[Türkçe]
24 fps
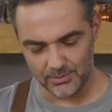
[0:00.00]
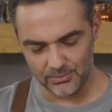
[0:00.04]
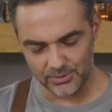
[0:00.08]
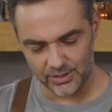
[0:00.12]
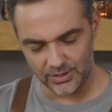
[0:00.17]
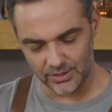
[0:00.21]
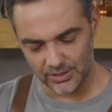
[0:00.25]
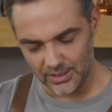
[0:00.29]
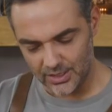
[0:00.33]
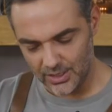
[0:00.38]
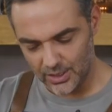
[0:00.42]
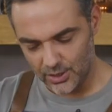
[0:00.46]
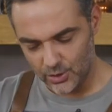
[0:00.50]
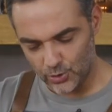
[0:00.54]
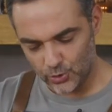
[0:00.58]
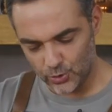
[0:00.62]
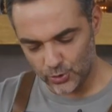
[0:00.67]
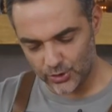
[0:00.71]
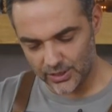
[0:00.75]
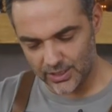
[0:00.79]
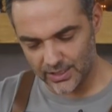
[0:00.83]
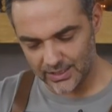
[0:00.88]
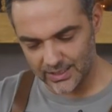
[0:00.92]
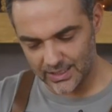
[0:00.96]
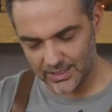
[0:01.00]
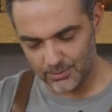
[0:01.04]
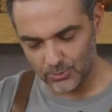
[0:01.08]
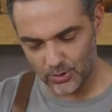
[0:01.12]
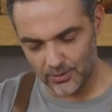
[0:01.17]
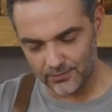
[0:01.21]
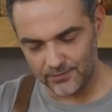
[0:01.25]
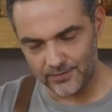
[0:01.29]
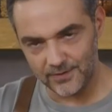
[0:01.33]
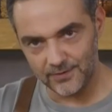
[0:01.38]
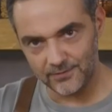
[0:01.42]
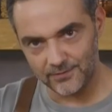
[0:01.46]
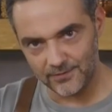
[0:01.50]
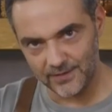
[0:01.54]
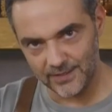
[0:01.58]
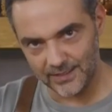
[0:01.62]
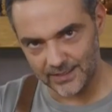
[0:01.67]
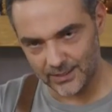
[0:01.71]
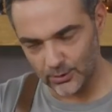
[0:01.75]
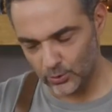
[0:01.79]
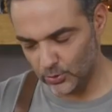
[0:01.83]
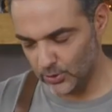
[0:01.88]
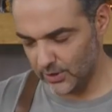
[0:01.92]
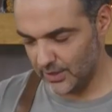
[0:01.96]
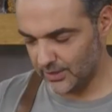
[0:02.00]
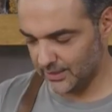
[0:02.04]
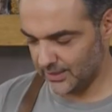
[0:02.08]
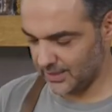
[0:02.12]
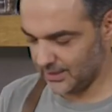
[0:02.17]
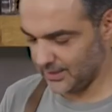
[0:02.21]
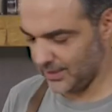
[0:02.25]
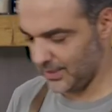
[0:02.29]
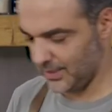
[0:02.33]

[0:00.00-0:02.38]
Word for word: için şu kenara böyle fin finkli olanlarda